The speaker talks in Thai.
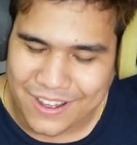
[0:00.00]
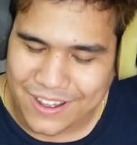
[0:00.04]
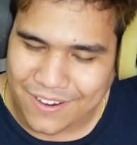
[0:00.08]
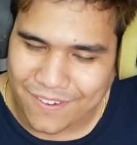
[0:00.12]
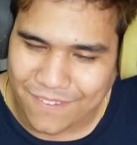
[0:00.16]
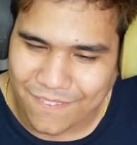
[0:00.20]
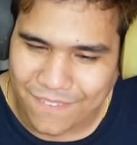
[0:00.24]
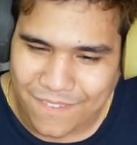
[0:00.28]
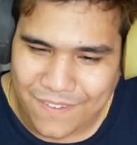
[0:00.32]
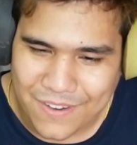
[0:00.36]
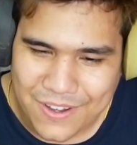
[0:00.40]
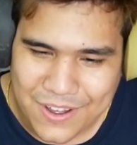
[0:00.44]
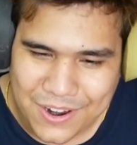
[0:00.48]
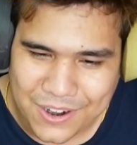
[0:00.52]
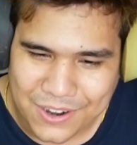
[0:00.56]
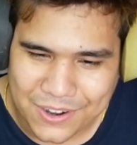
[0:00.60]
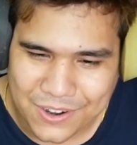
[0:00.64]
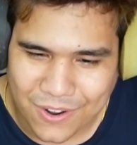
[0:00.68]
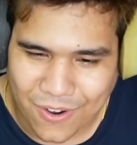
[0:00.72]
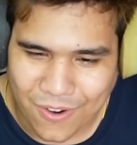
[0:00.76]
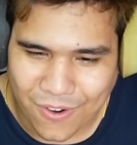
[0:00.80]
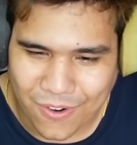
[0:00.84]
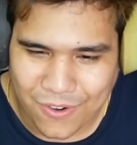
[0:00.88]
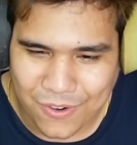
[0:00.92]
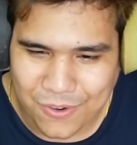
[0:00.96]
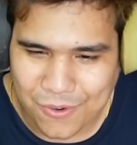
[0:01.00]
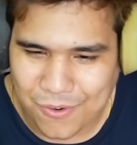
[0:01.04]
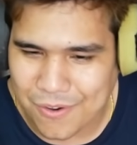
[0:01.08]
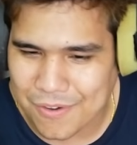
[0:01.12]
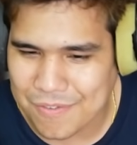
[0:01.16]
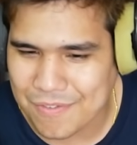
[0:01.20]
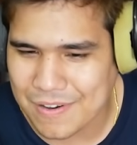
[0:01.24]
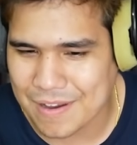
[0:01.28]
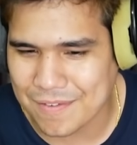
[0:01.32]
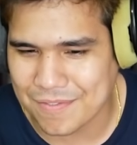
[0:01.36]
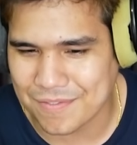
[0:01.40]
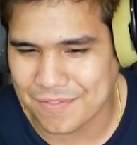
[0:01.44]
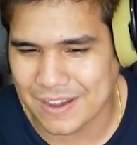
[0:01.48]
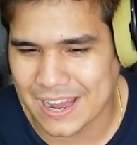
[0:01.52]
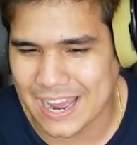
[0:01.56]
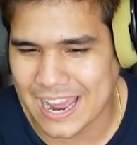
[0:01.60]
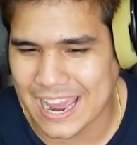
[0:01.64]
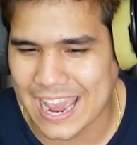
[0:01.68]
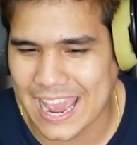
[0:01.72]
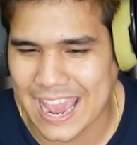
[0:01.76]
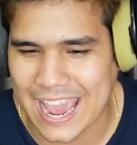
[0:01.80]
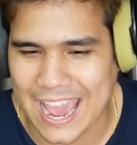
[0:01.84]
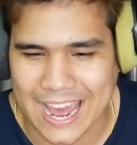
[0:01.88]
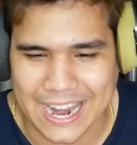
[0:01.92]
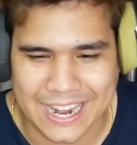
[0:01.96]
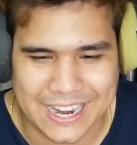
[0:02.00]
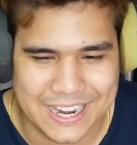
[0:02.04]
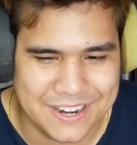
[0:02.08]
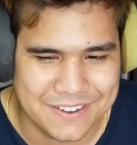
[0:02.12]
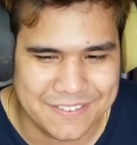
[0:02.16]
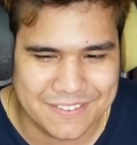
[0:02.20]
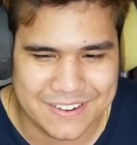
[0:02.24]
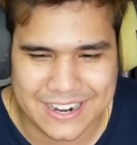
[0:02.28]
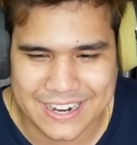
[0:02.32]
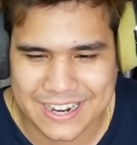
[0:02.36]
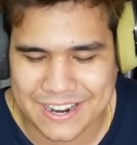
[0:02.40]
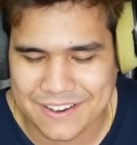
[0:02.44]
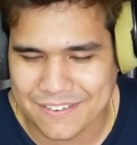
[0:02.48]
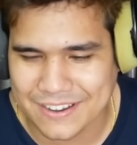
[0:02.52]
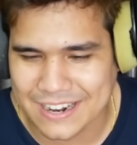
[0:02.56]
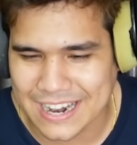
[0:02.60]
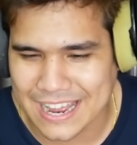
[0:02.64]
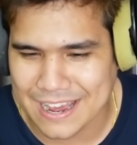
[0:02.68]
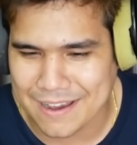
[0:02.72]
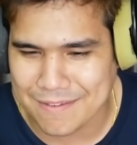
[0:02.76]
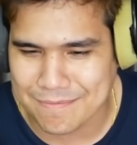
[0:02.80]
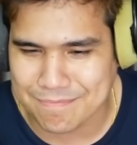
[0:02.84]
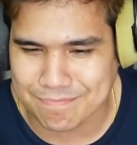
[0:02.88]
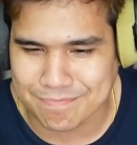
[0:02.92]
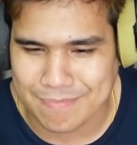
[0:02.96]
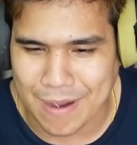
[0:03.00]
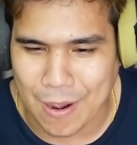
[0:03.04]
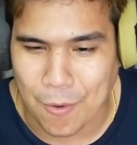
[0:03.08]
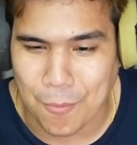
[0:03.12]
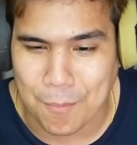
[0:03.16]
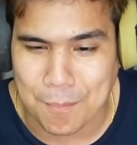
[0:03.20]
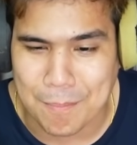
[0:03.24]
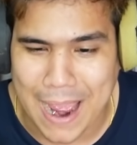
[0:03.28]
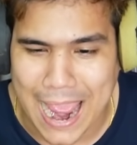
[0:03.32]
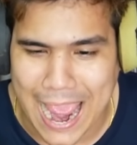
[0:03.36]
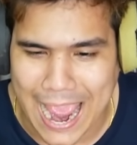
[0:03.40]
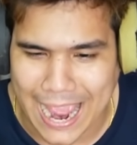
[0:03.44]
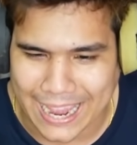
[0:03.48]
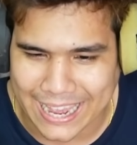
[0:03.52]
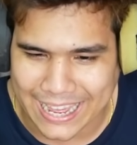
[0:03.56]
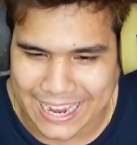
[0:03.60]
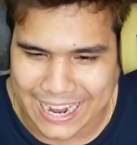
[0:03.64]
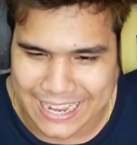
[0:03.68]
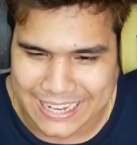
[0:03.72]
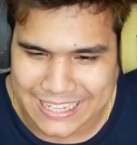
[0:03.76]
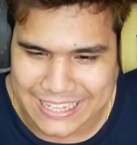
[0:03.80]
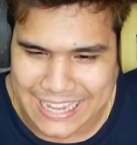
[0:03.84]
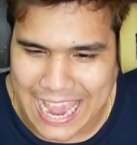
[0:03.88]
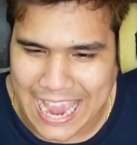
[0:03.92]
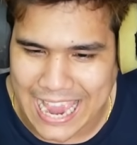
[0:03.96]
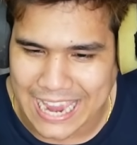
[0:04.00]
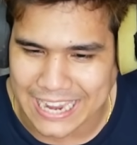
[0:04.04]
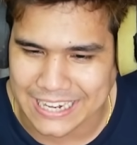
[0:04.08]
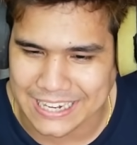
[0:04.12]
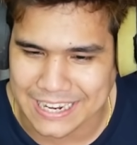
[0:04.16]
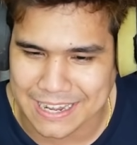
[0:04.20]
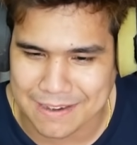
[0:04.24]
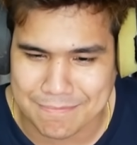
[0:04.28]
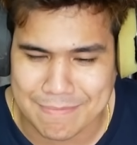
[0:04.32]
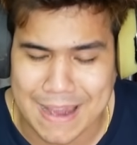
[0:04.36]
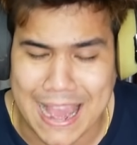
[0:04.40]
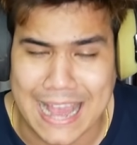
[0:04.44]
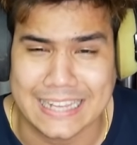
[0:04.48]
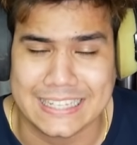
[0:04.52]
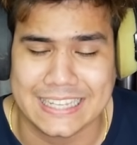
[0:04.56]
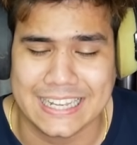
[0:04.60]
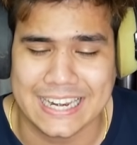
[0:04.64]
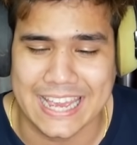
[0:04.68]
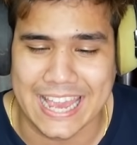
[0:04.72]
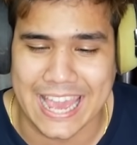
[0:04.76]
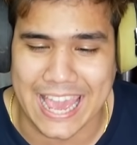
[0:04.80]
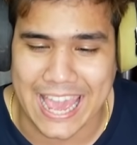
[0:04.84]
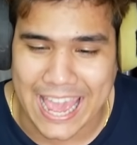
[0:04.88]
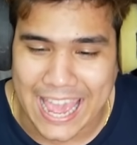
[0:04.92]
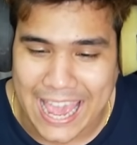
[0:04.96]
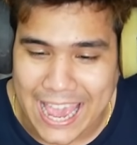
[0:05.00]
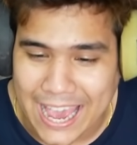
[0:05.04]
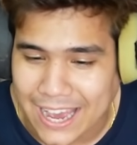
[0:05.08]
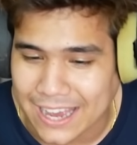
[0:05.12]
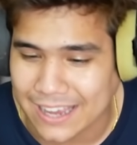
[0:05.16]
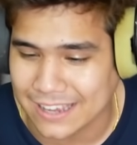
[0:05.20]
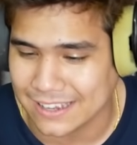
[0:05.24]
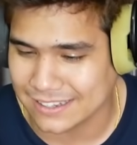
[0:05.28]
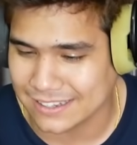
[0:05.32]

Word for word: โอ้ น้องกูก็แบบแหมเลยได้ว่าได้เวลาเป่าปากครั้งใหญ่เนี่ยปากจะได้แห้ง